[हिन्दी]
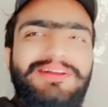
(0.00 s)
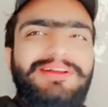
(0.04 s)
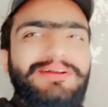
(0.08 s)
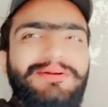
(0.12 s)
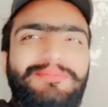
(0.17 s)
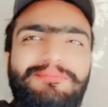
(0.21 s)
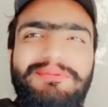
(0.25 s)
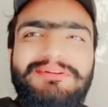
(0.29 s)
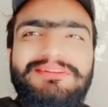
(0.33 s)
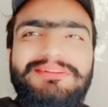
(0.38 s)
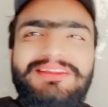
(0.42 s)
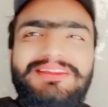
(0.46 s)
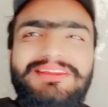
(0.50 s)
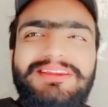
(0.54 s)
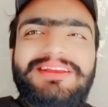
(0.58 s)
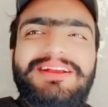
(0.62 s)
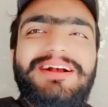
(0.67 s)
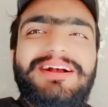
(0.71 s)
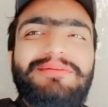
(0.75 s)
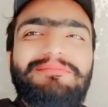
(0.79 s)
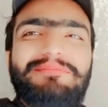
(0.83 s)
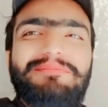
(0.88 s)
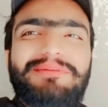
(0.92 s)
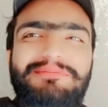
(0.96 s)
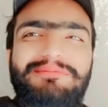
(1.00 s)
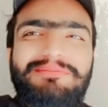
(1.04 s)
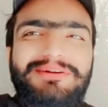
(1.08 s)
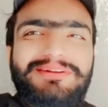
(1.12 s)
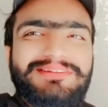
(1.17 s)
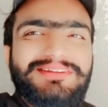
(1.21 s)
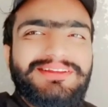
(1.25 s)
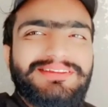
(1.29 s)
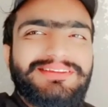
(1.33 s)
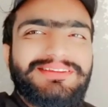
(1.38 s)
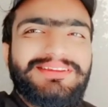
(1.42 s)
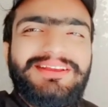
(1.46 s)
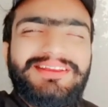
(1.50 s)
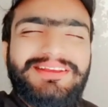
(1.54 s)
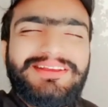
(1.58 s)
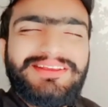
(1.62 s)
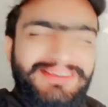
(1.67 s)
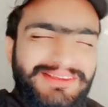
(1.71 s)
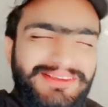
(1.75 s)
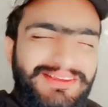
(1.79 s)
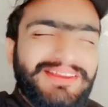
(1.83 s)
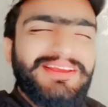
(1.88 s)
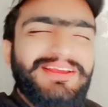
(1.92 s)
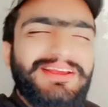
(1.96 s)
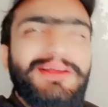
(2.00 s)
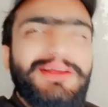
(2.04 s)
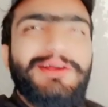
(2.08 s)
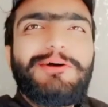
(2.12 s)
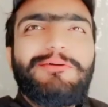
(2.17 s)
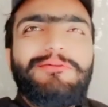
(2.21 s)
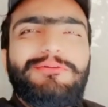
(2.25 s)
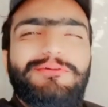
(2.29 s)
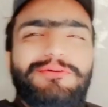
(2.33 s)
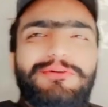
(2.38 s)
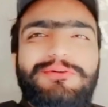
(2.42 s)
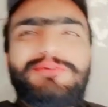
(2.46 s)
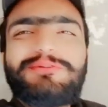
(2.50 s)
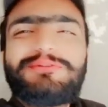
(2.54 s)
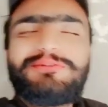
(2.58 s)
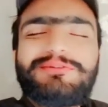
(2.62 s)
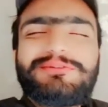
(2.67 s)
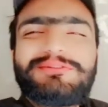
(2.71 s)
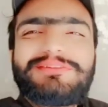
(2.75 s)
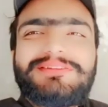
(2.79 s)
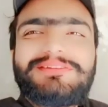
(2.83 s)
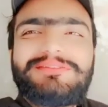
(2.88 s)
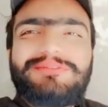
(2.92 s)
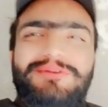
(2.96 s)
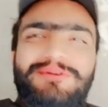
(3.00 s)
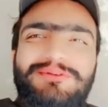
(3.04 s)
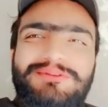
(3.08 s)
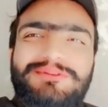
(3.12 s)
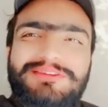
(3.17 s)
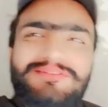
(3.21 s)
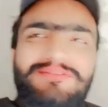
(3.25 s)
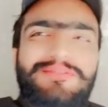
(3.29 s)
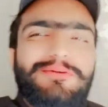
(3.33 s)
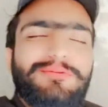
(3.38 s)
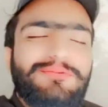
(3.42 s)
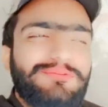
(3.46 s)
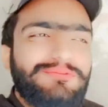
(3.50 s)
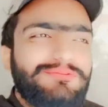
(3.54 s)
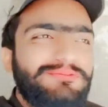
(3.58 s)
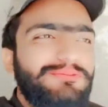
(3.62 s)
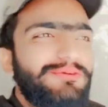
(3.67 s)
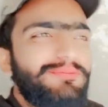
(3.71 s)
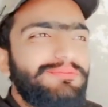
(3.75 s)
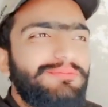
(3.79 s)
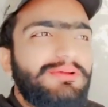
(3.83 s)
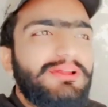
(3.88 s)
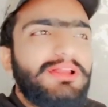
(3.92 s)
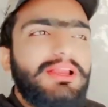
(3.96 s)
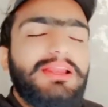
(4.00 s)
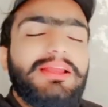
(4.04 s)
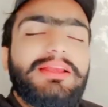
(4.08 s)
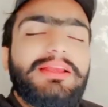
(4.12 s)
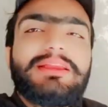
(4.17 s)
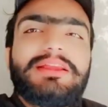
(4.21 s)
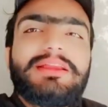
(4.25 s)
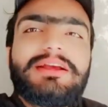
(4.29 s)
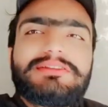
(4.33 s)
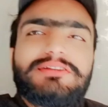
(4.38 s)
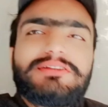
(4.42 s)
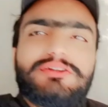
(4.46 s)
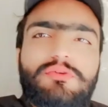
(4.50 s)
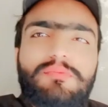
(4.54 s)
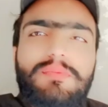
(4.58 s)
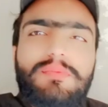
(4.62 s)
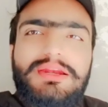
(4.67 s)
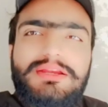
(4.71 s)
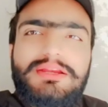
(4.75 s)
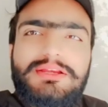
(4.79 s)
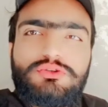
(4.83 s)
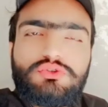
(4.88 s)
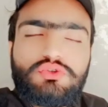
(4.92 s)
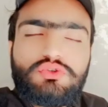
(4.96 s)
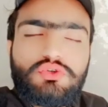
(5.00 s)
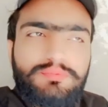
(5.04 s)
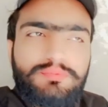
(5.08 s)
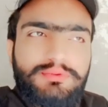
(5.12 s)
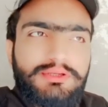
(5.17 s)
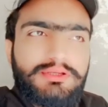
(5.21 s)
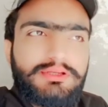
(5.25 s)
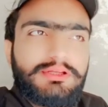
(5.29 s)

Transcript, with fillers: पता नहीं कहाँ पैर पड़ जाते लेकिन वो जो तस्वीर होती वो वो लेकिन अक्षय कुमार की जो भी